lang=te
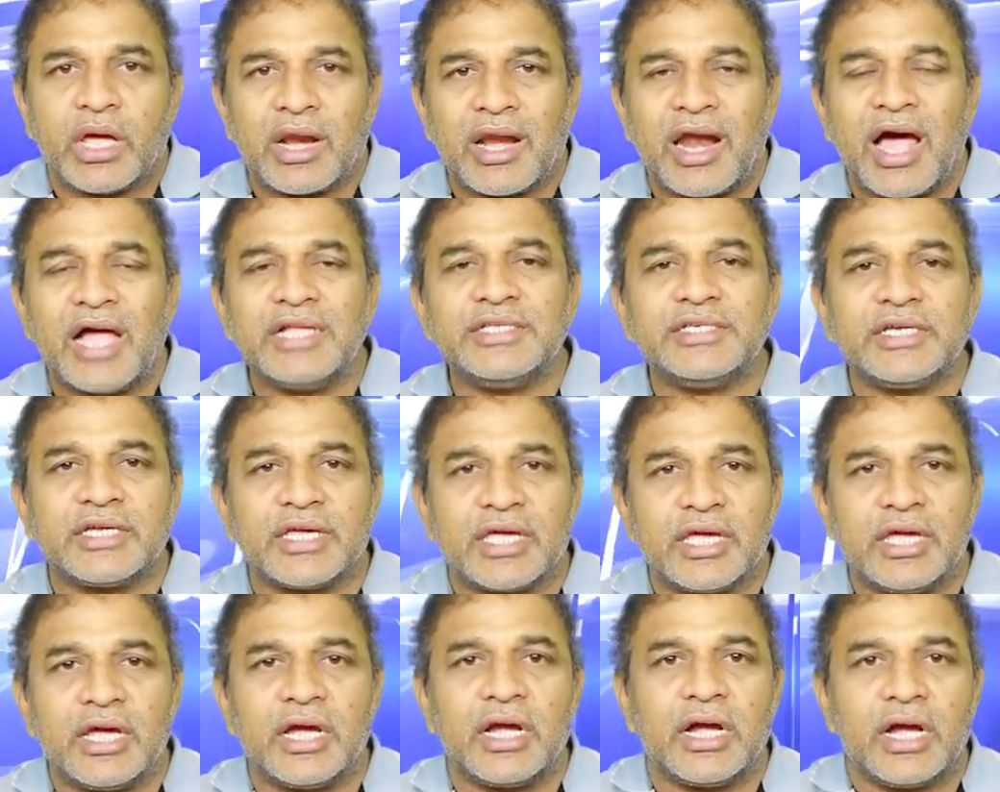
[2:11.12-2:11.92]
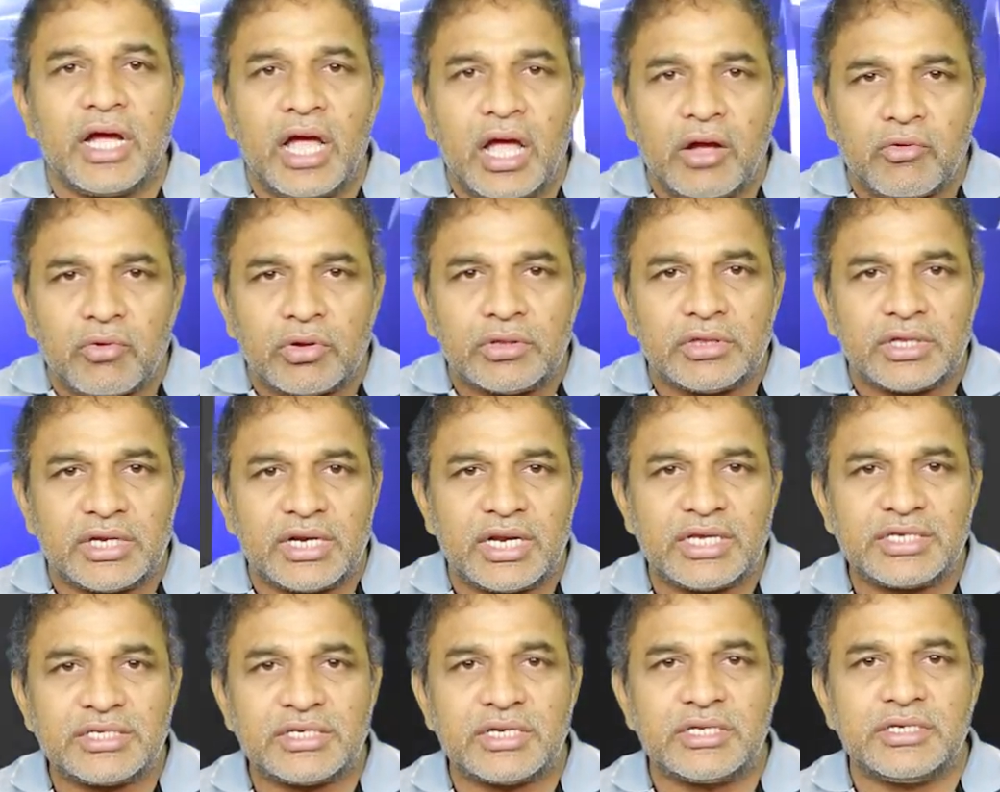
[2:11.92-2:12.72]
రాజకీయంగా కొంత
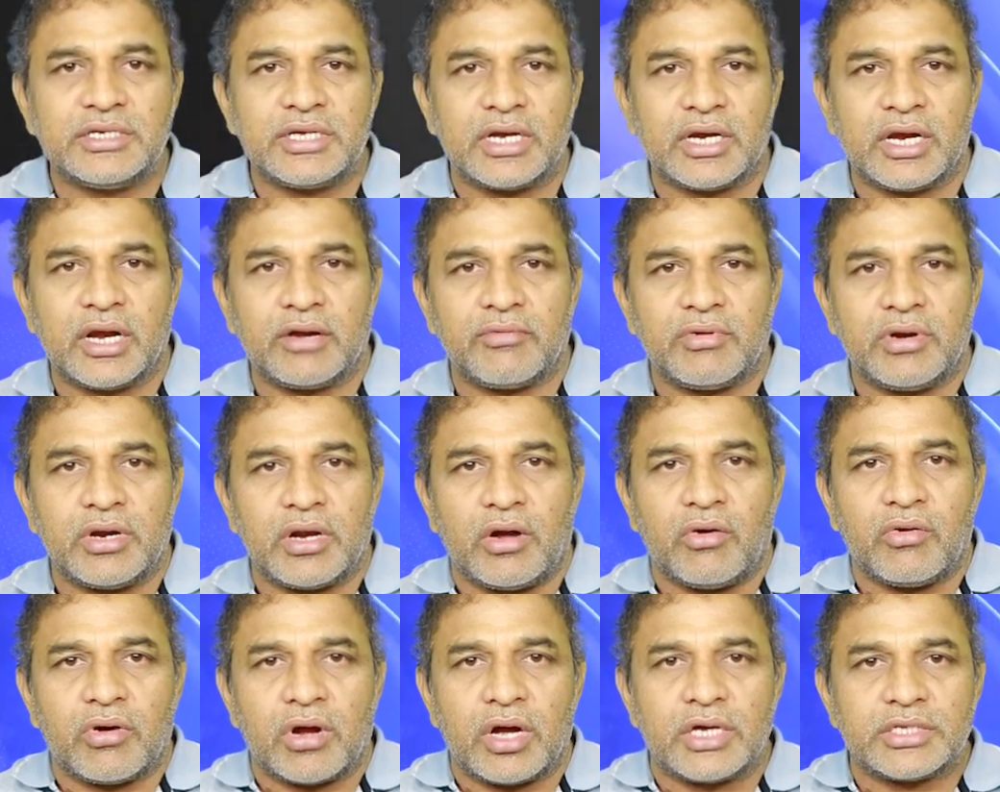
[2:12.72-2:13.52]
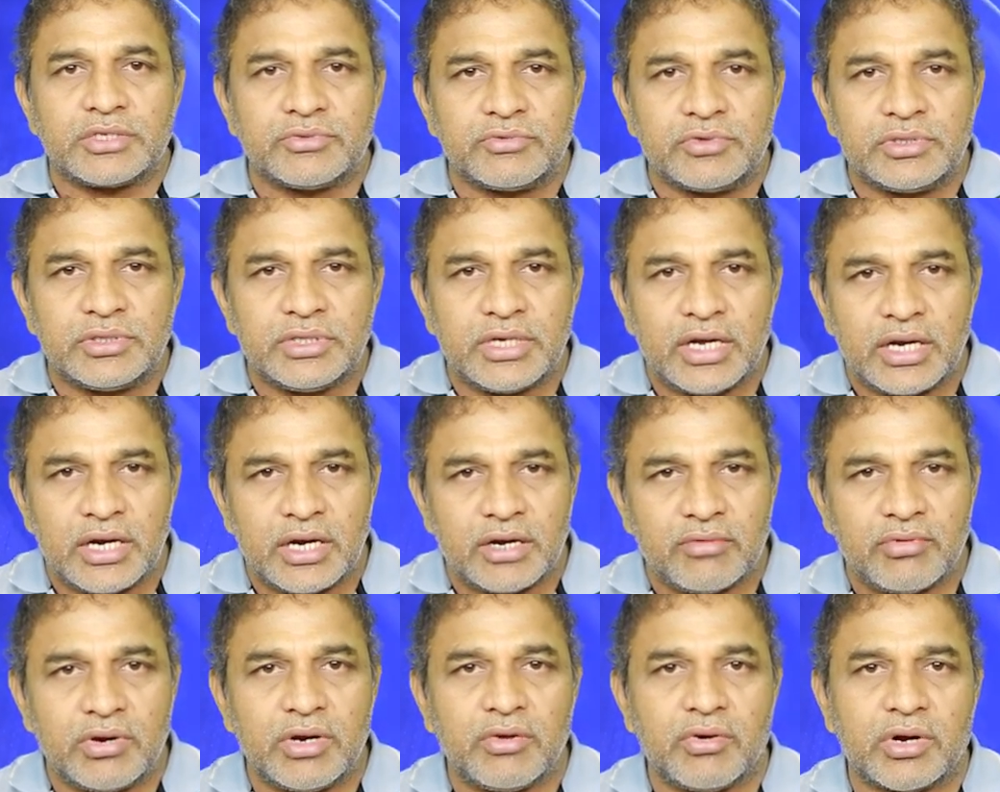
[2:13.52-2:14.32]
నష్టం జరిగేటువంటి అవకాశం ఉంది
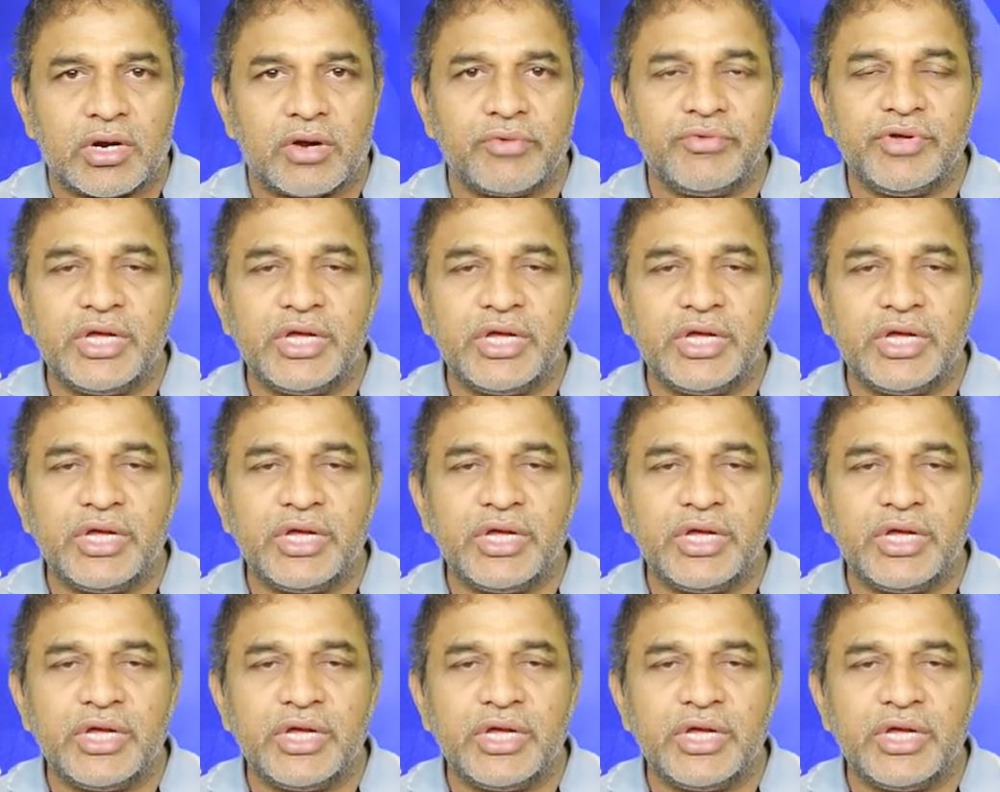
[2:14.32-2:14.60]
అనేటువంటి ఒక